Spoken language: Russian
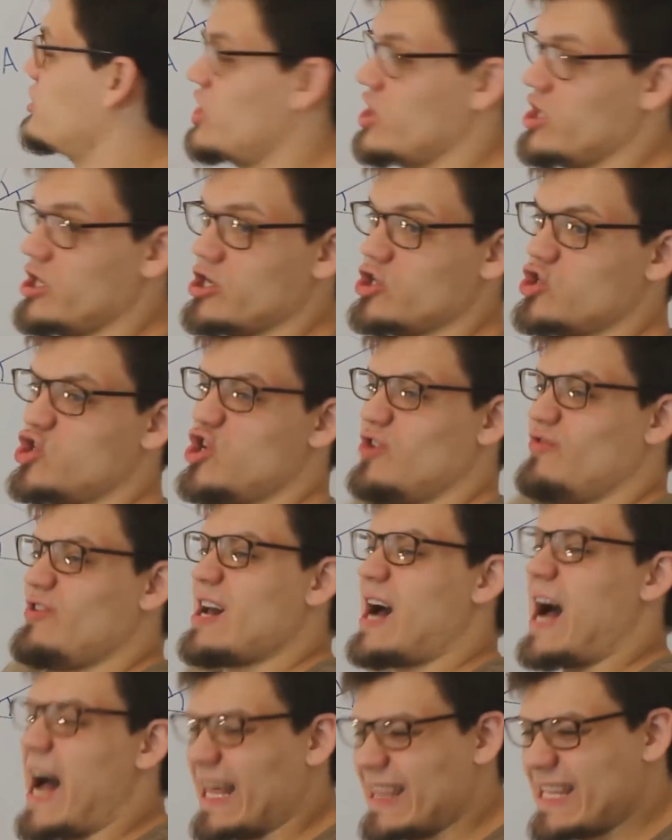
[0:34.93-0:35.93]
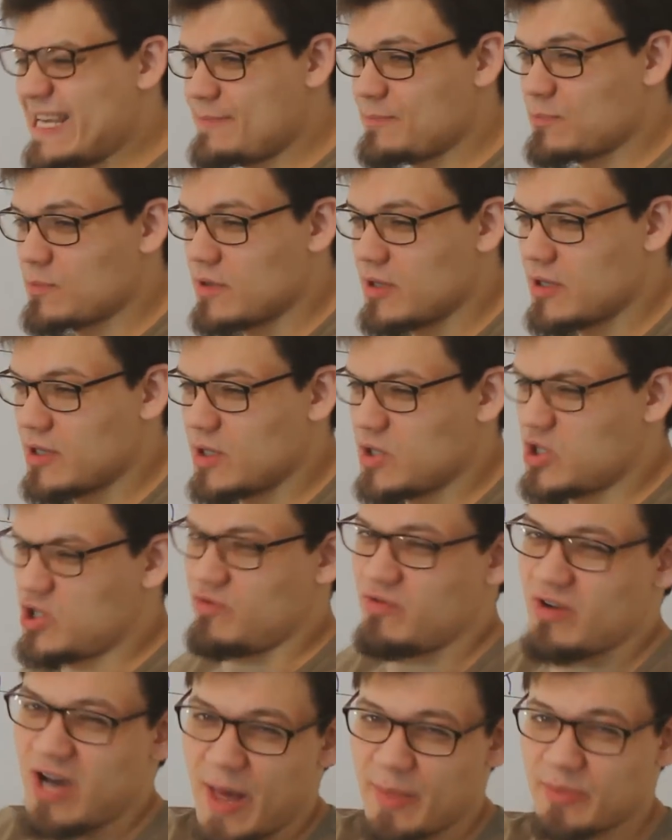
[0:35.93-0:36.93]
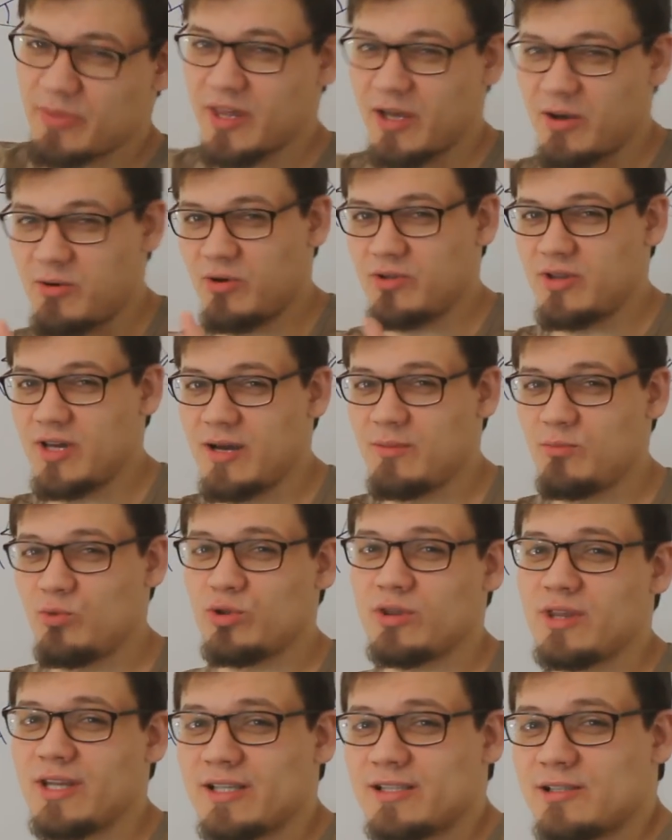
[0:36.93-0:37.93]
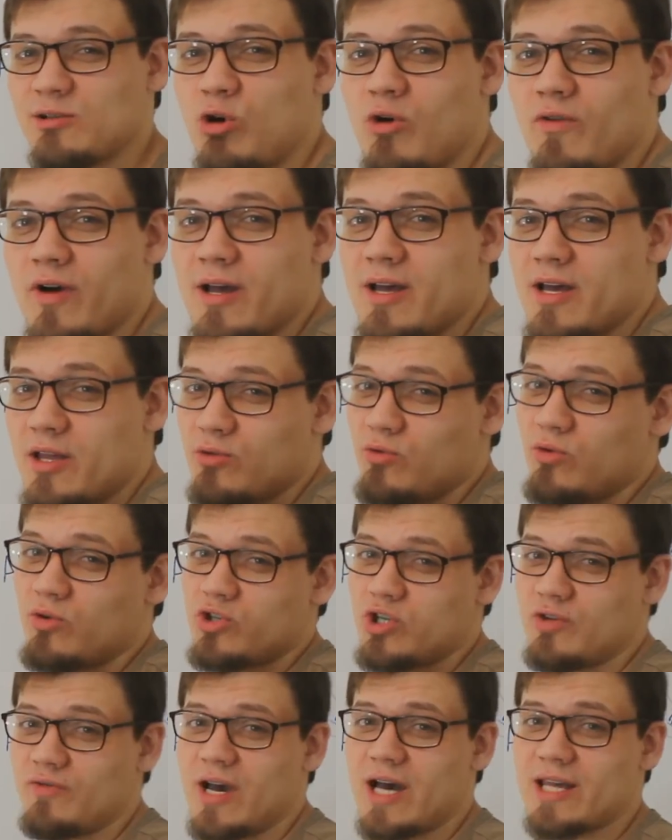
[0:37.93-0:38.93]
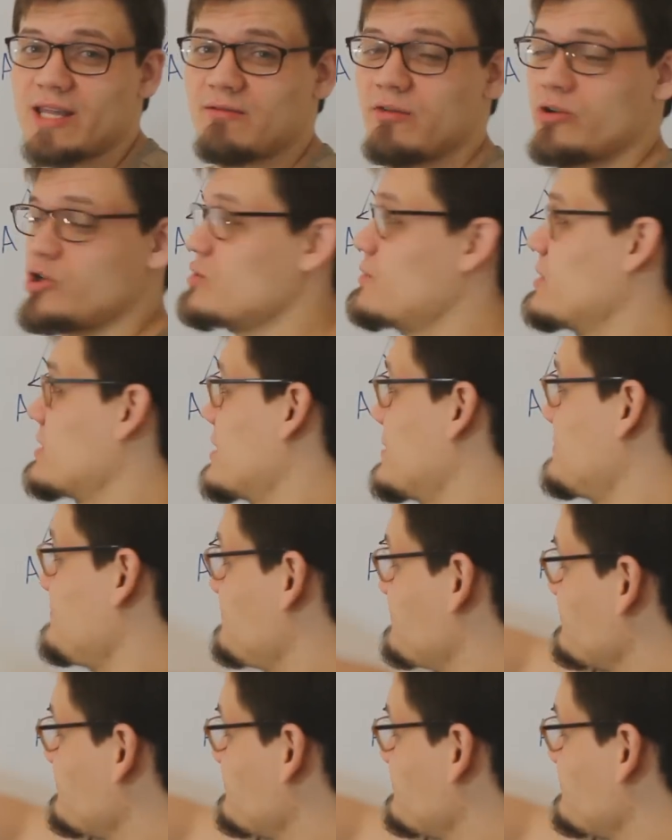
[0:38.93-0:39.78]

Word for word: три чевианы. Чевиан такое, да, мутное слово. Ну, чевиана, в общем, это